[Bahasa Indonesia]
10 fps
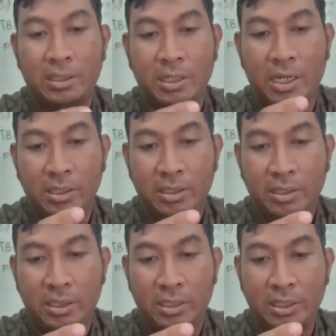ada
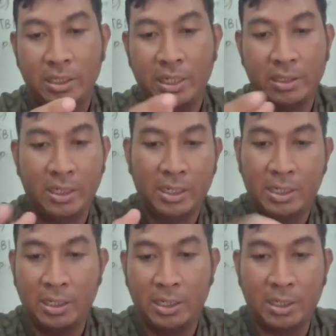jadi ada
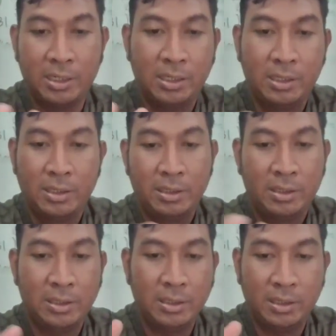
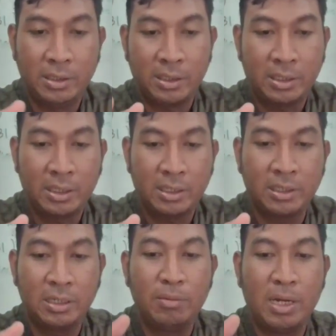Eh,
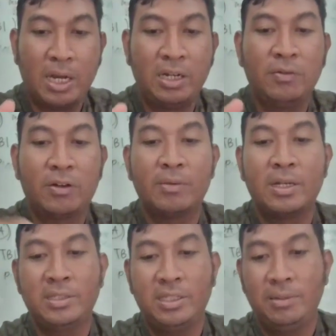keseimbangan
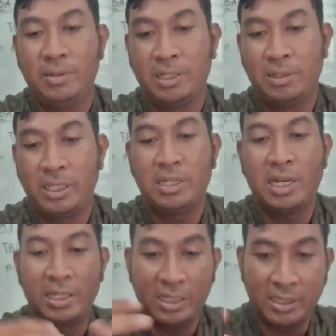informasi
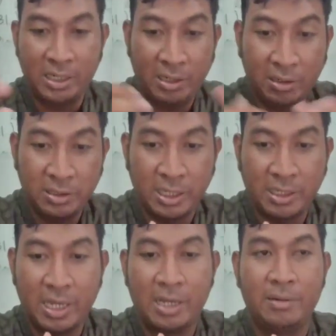tidak hanya dari
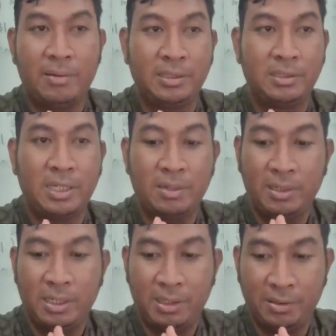dosennya saya
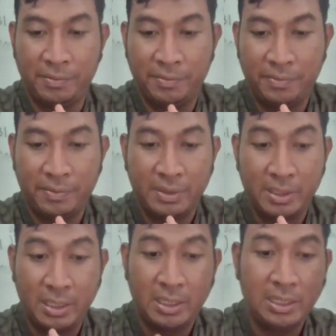begitu
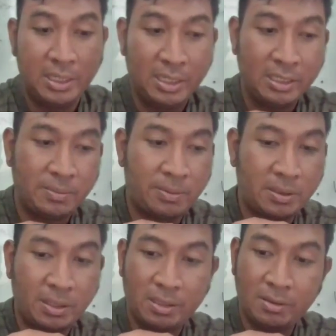
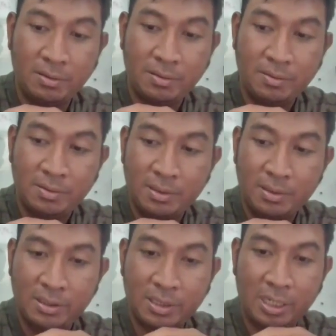seperti itu
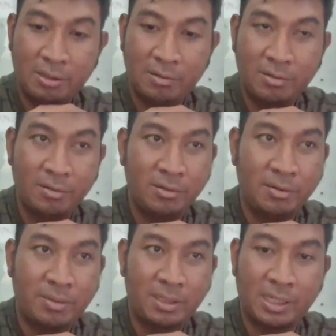saya tunggu
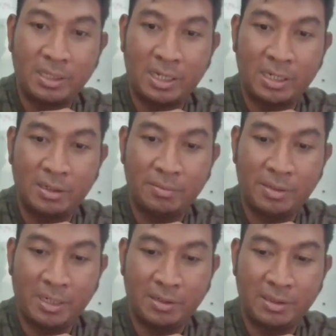untuk pertanyaan
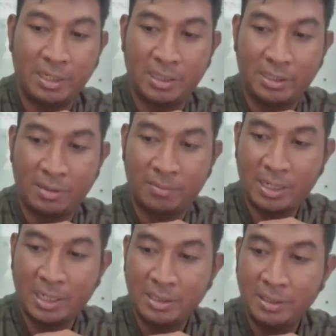berikutnya
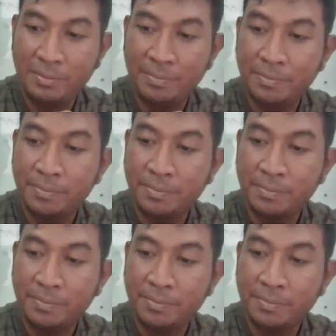terima kasih